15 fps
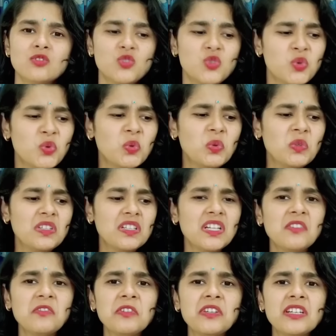झूठ
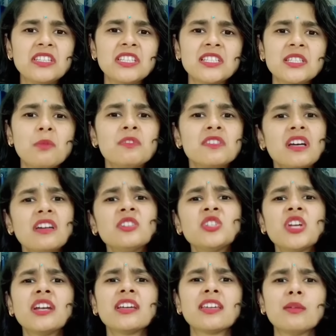नफरत ये सब सर
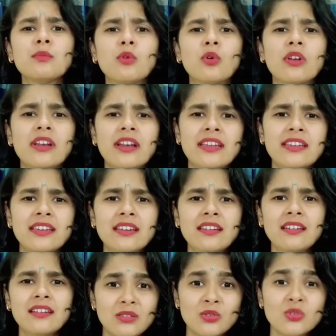चढ़ के बोल रही
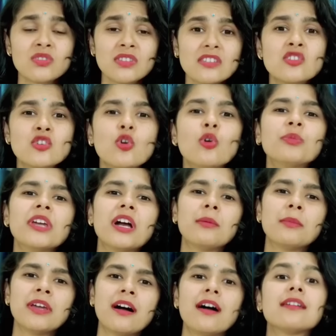हैं तो सच को भी
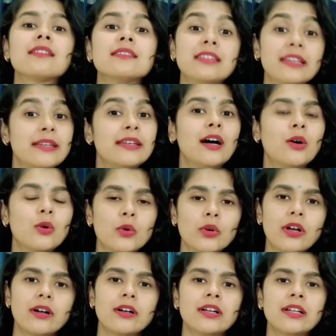हमें हक देना
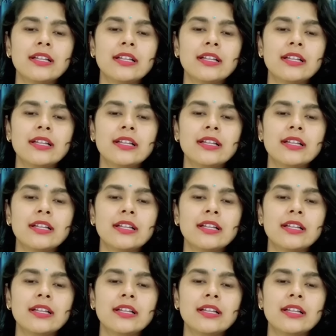होगा